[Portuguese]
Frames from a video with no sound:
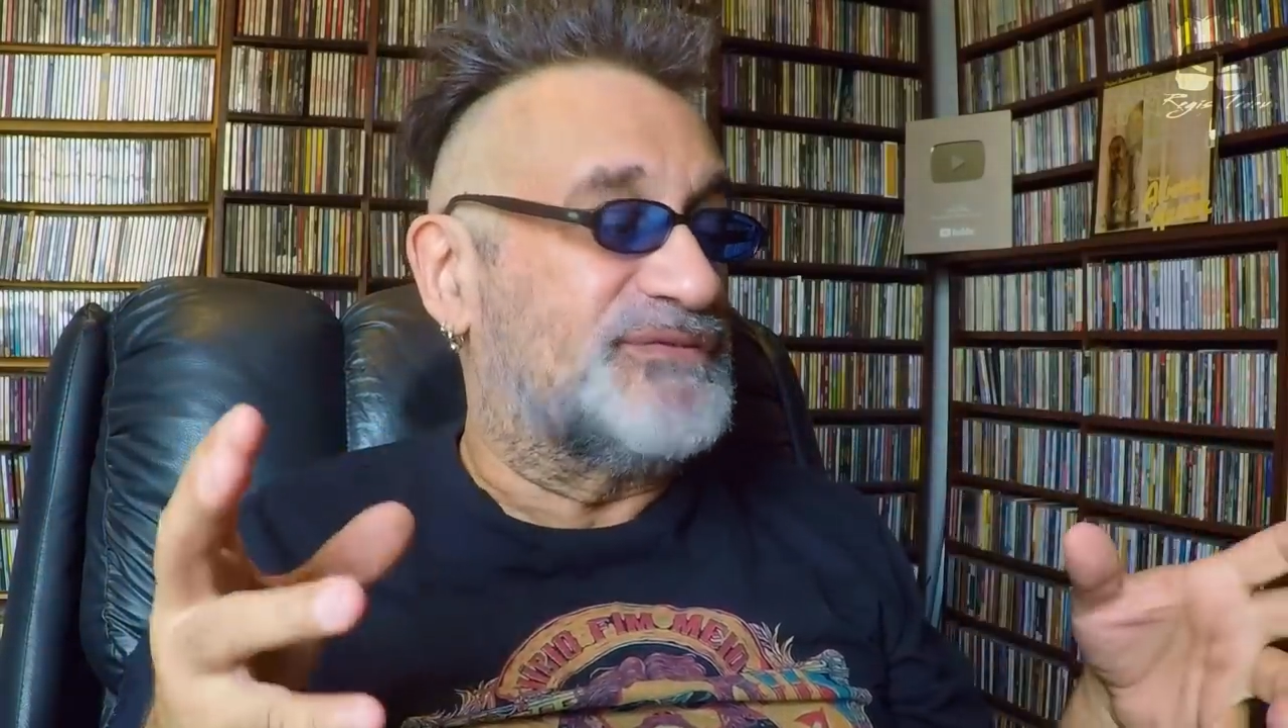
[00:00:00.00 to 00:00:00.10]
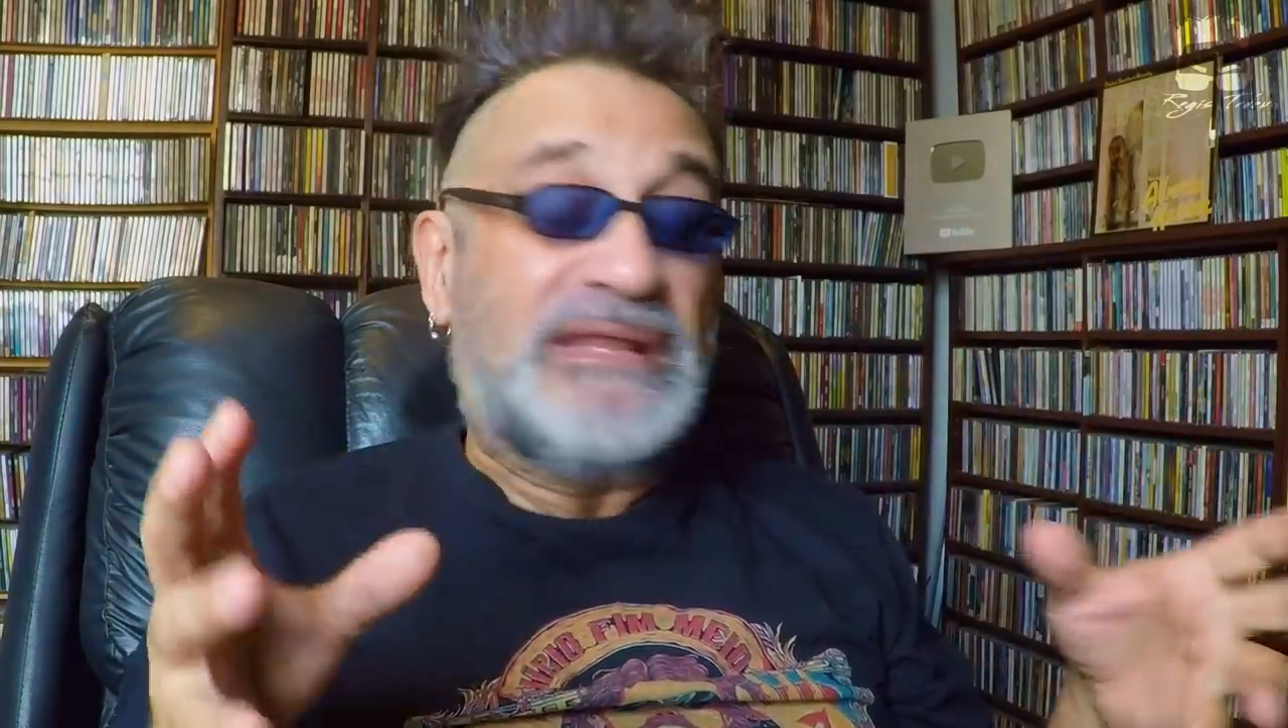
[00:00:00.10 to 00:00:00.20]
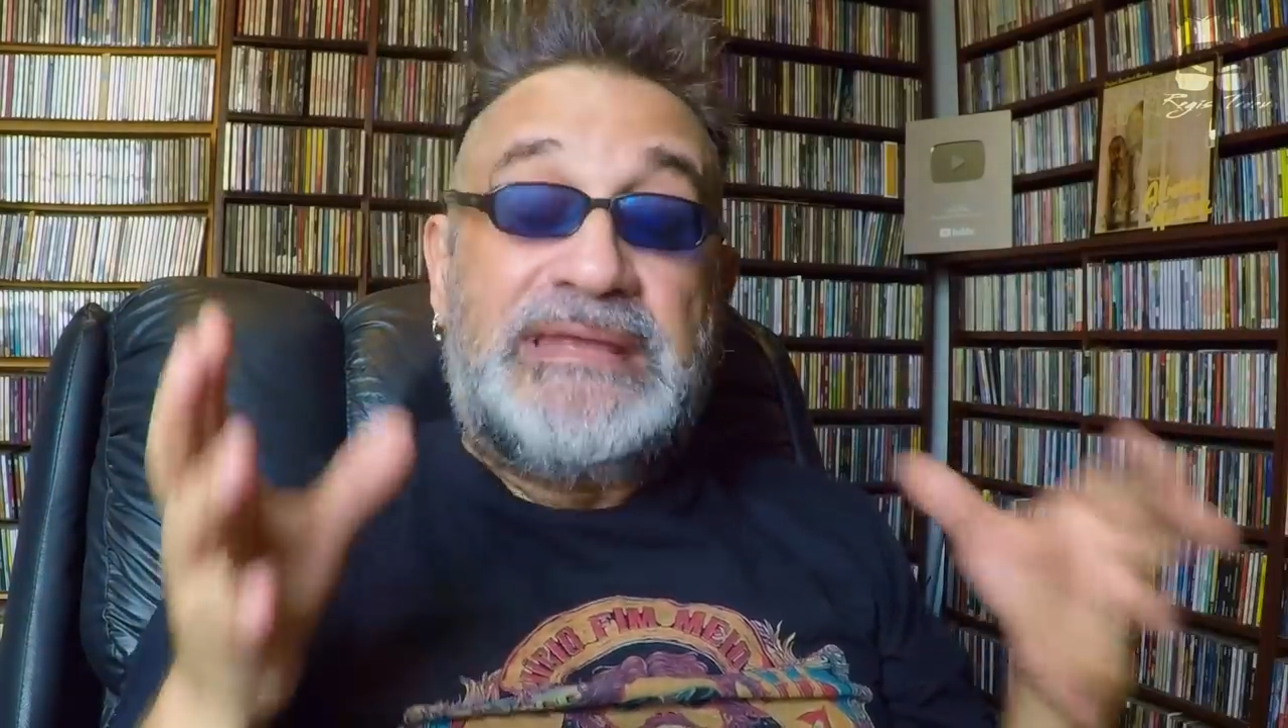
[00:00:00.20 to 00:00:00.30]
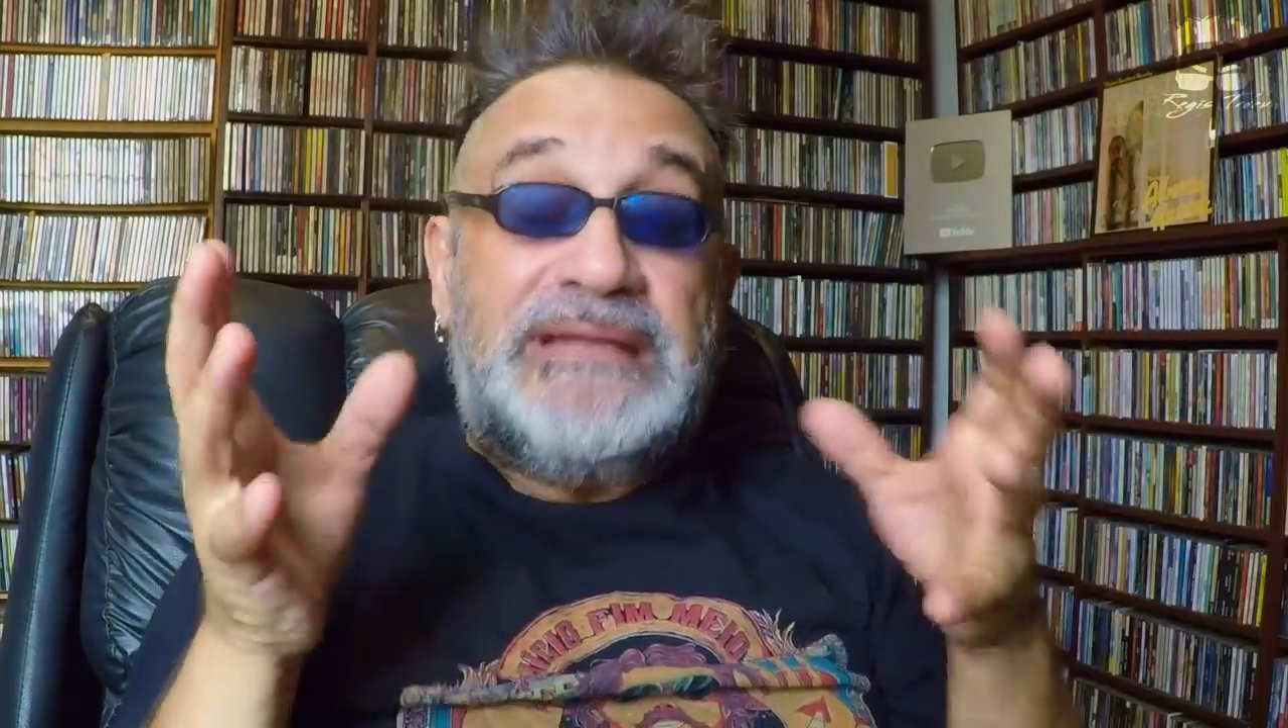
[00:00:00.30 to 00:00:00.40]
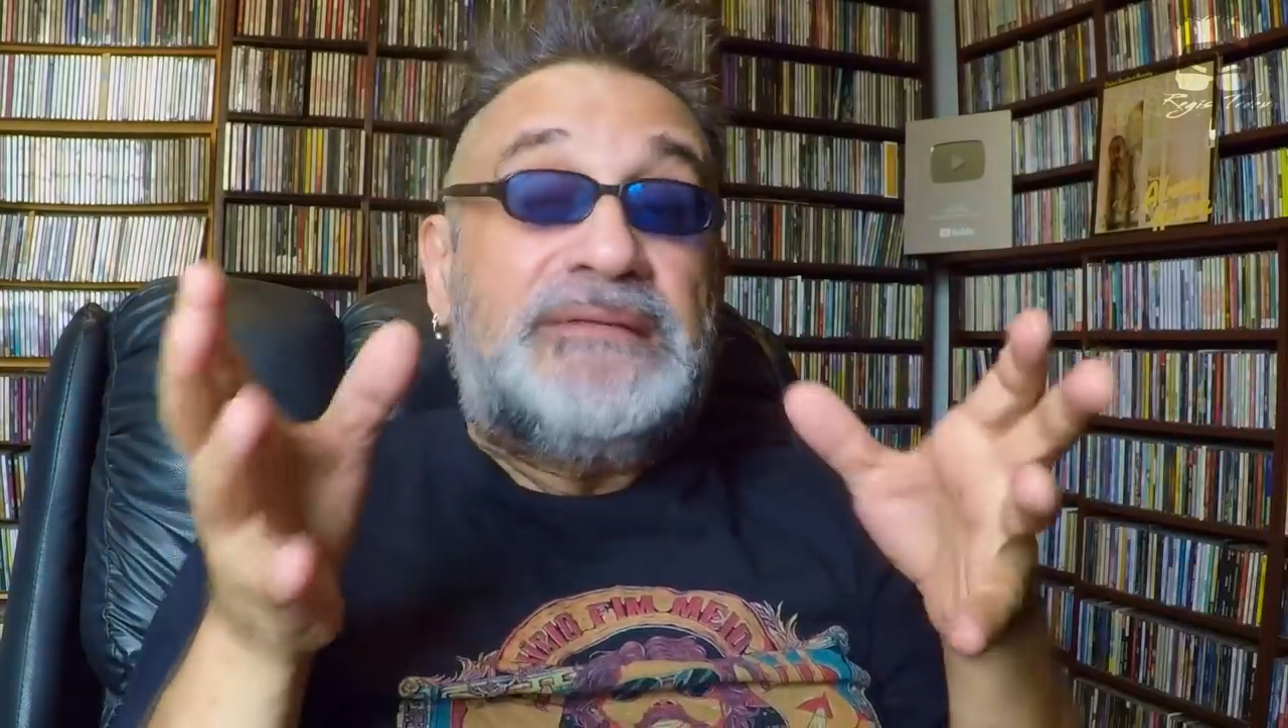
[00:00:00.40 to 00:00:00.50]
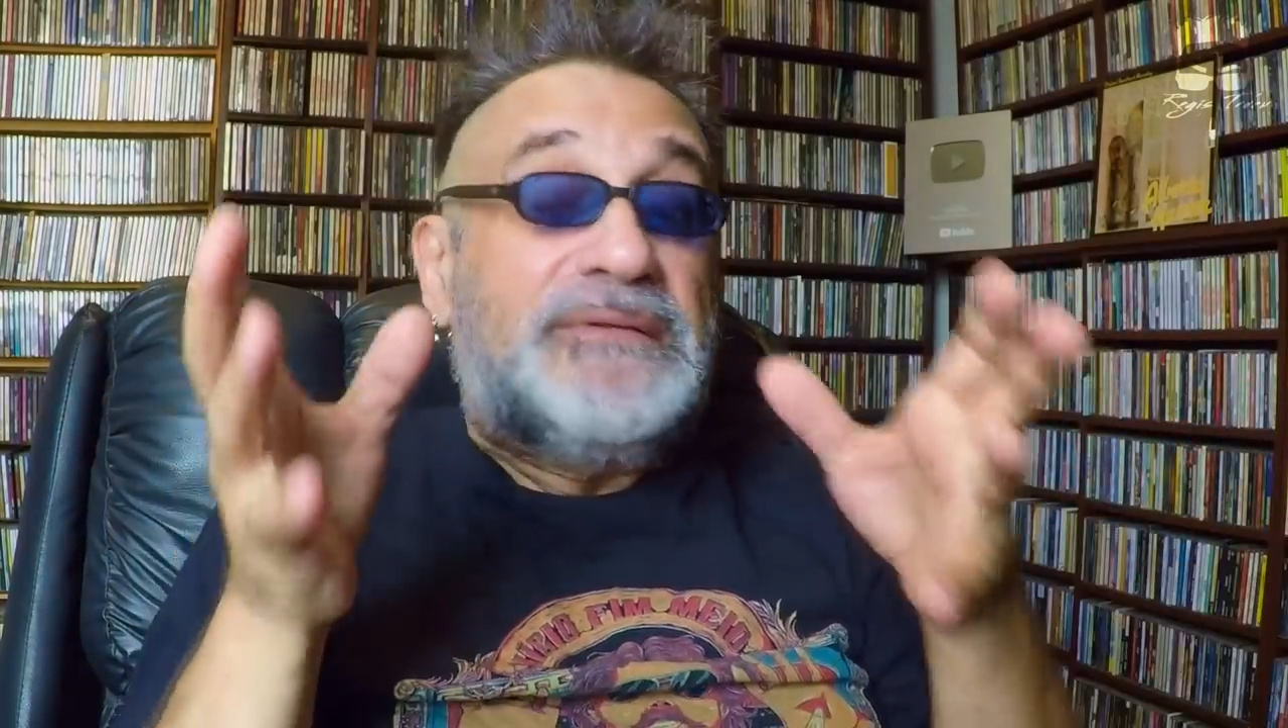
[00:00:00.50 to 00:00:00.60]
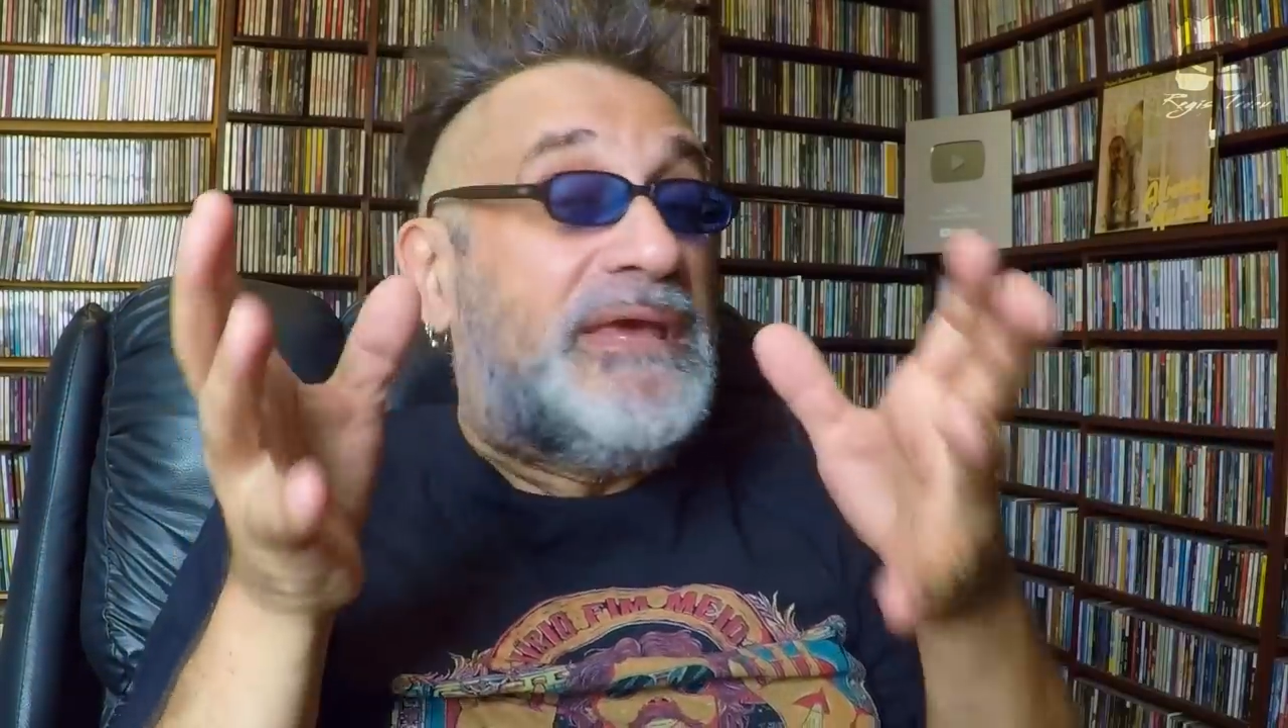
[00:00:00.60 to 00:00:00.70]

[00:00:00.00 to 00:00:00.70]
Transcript: dela, que, era,